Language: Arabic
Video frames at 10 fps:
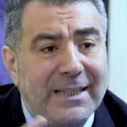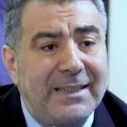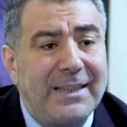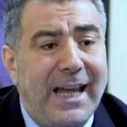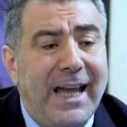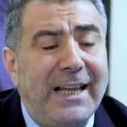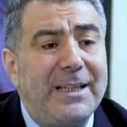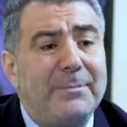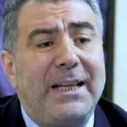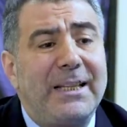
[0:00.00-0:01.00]

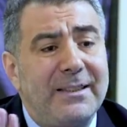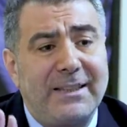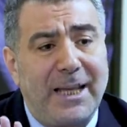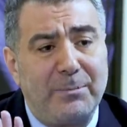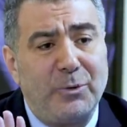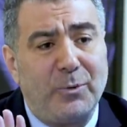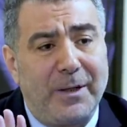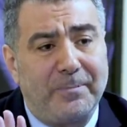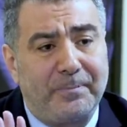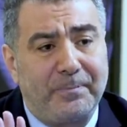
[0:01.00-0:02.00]
للتعاليم التي
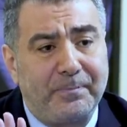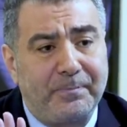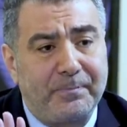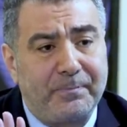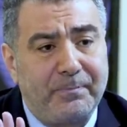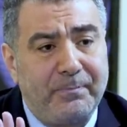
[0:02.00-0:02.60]
تحملها اللهم